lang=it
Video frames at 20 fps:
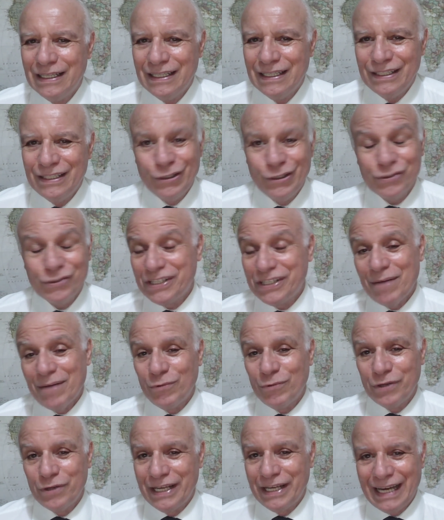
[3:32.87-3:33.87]
non
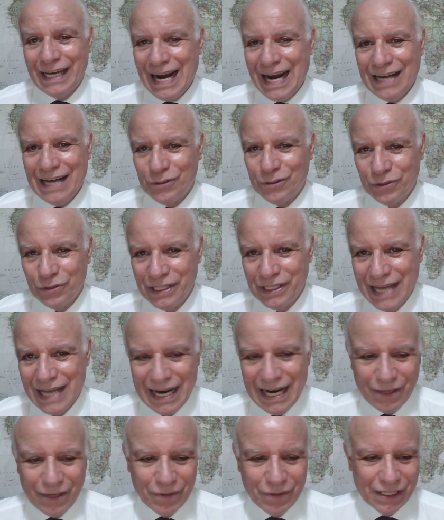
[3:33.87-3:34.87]
siamo in grado di
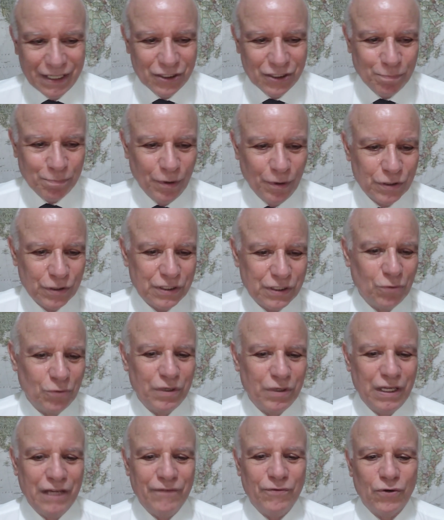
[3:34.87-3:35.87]
dare una risposta
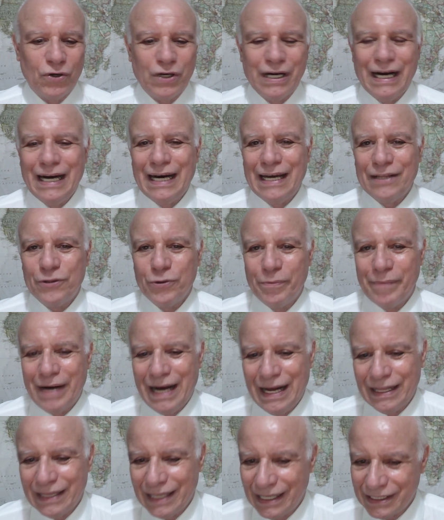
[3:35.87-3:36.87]
univoca alla
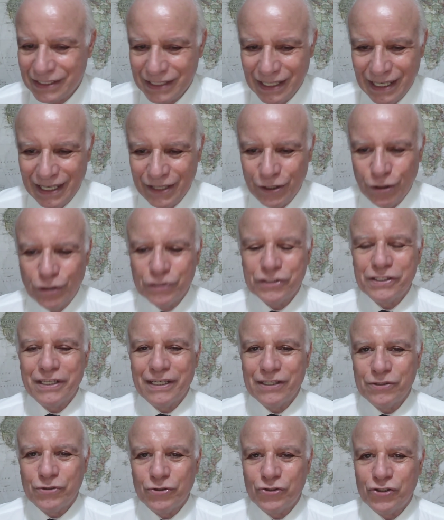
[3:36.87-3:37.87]
domanda se la
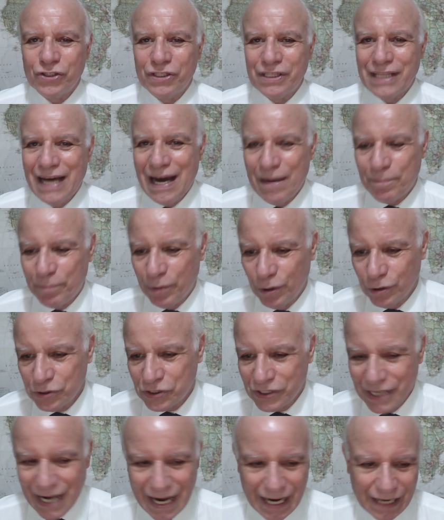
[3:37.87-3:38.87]
nostra società
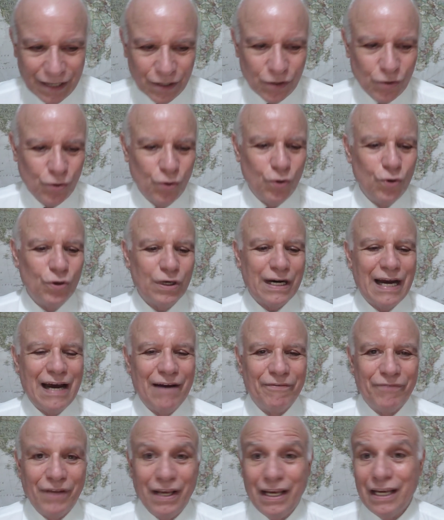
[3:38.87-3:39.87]
possa ancora
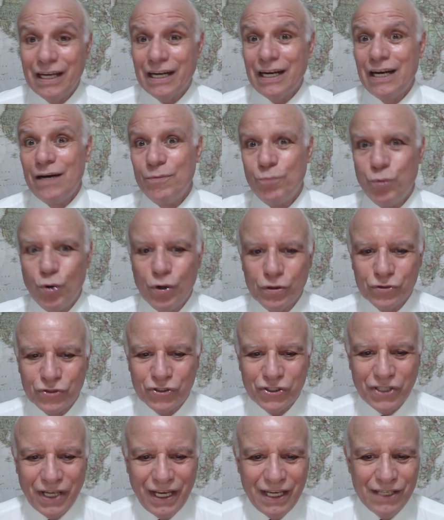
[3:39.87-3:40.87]
avere il buon
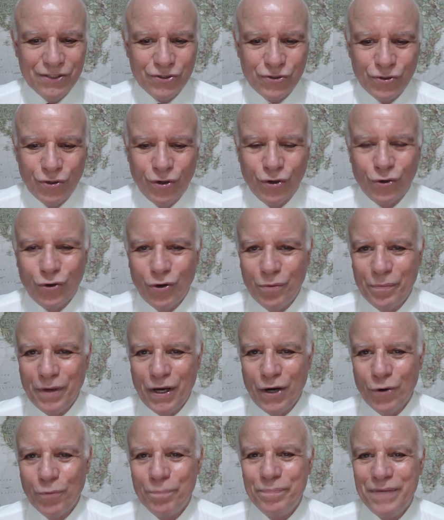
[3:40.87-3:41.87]
senso
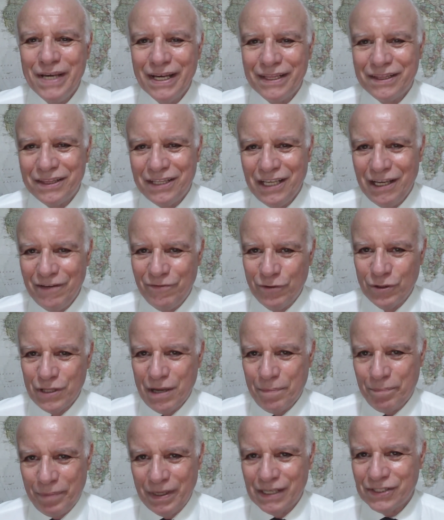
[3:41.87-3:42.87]
come obiettivo
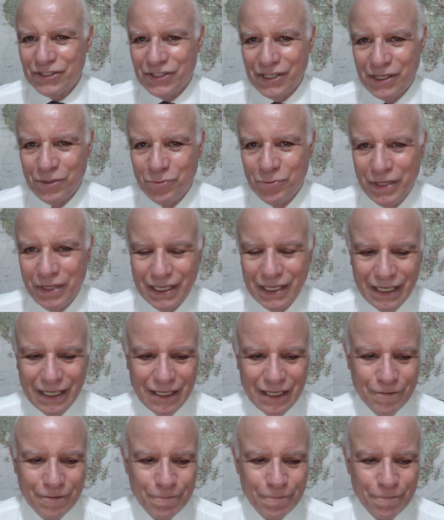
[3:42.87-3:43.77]
da perseguire.